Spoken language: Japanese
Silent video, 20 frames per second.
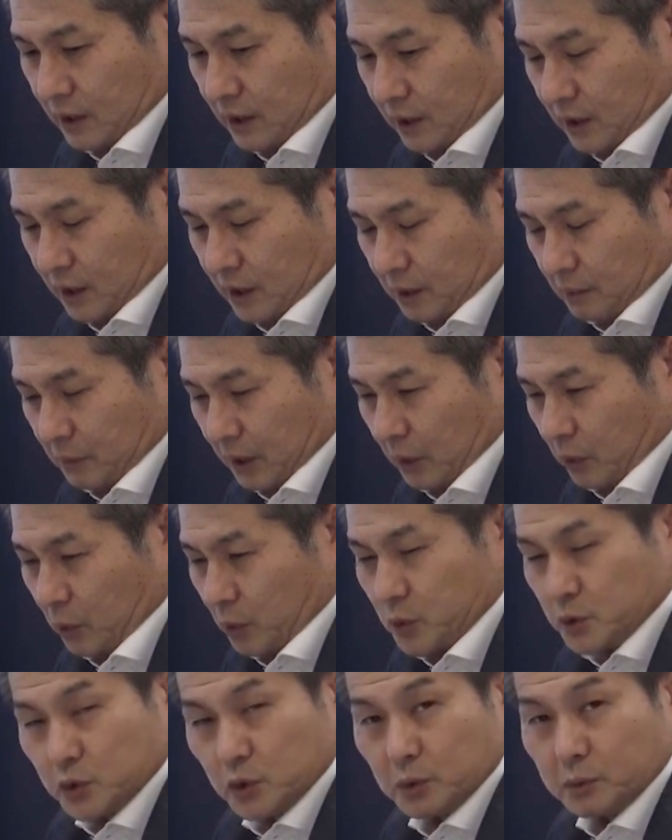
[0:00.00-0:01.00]

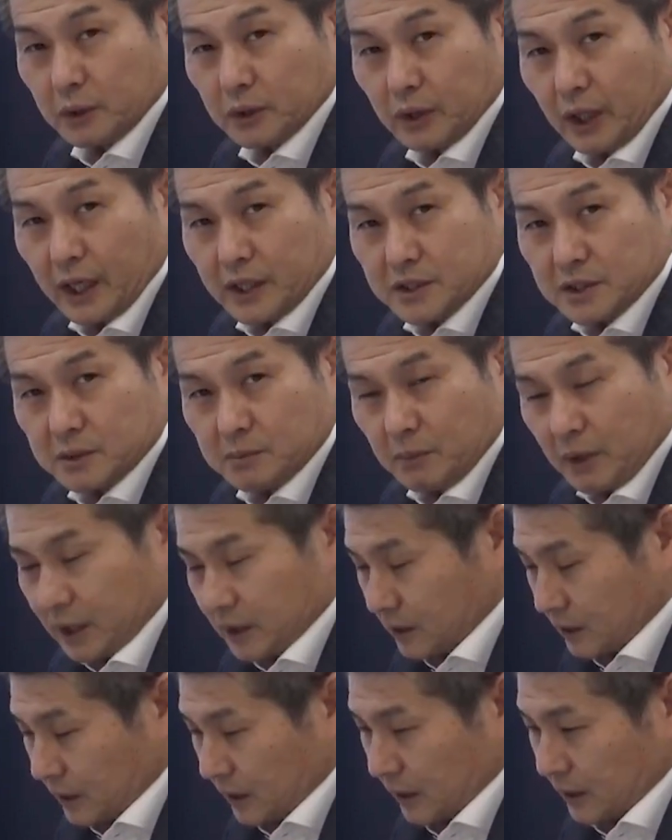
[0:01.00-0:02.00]
大相場の始
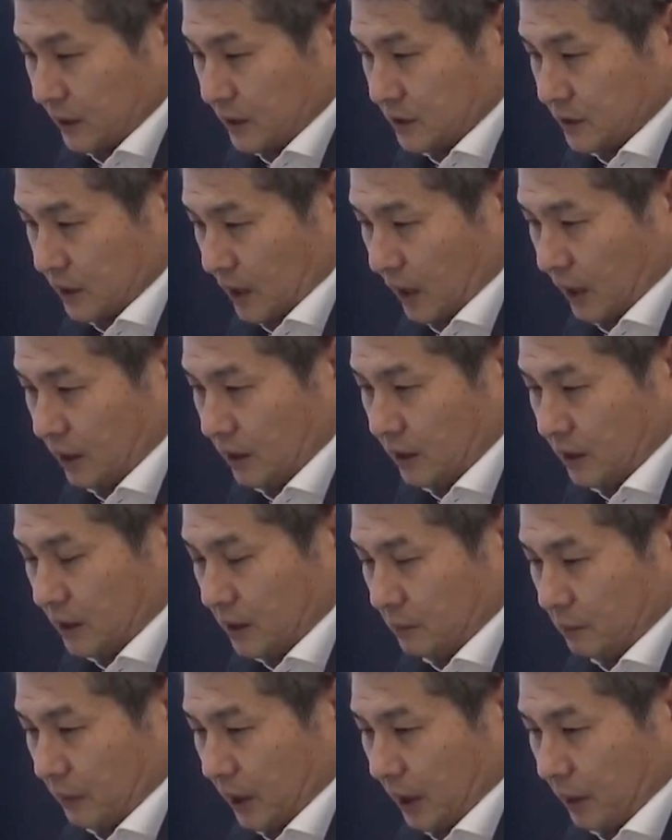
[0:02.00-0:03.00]
まったですね、
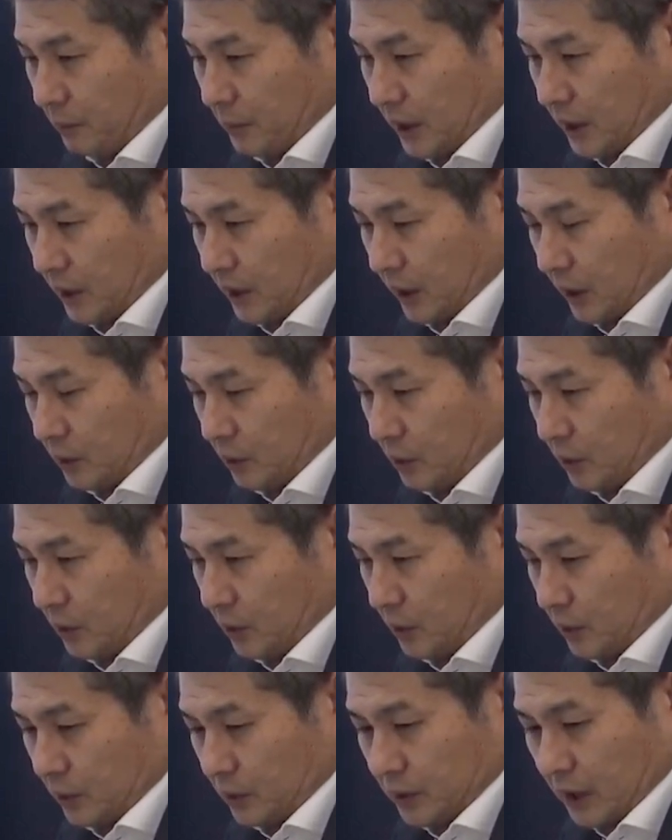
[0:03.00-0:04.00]
アメリカ
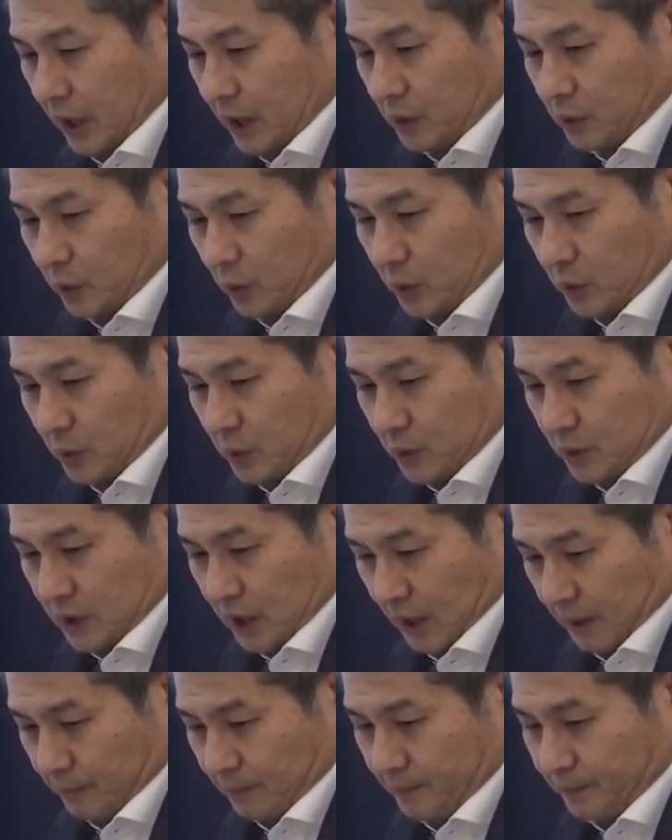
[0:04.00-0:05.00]
の大統領
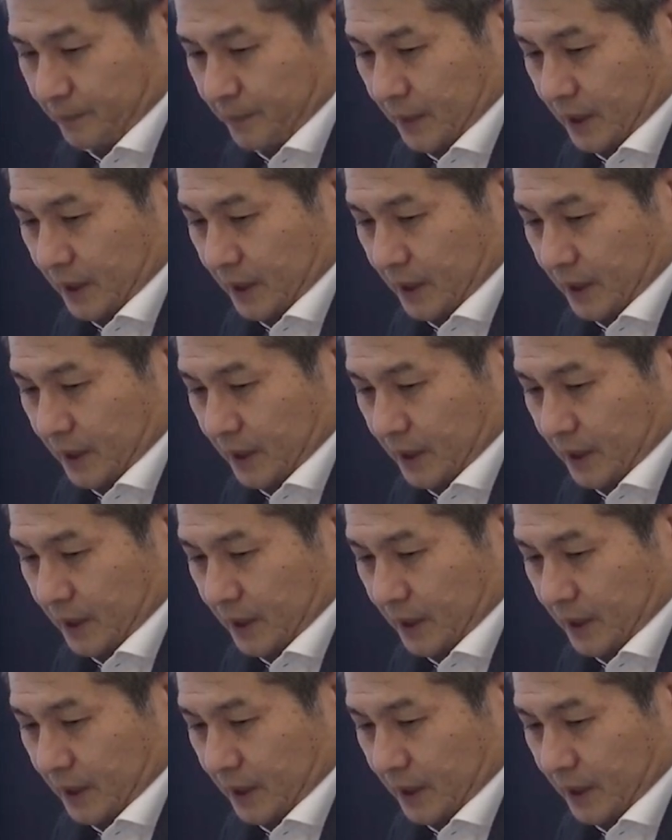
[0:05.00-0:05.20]
選、